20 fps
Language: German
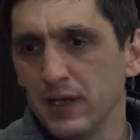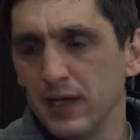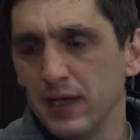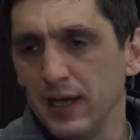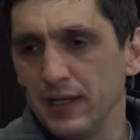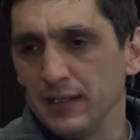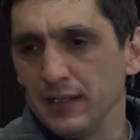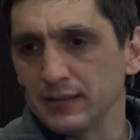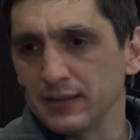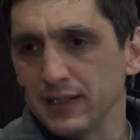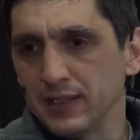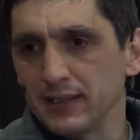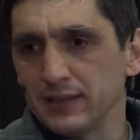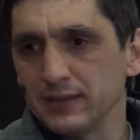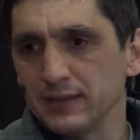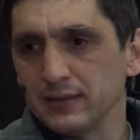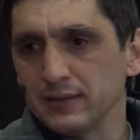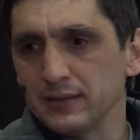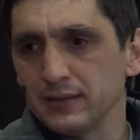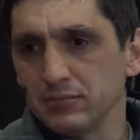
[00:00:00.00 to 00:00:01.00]

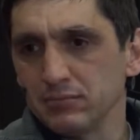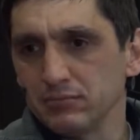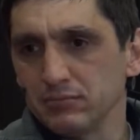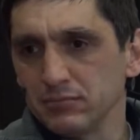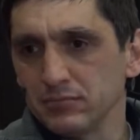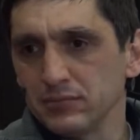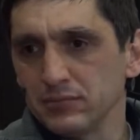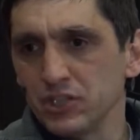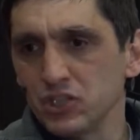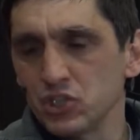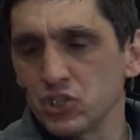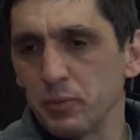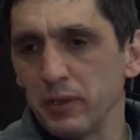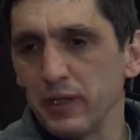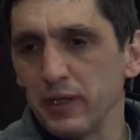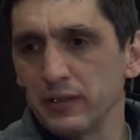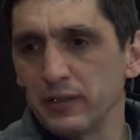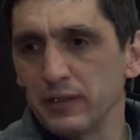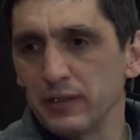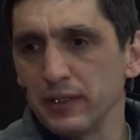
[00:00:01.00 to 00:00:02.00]
einerseits die
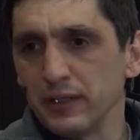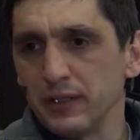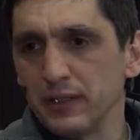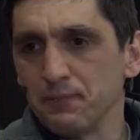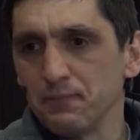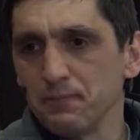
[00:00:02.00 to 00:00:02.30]
Spieler, die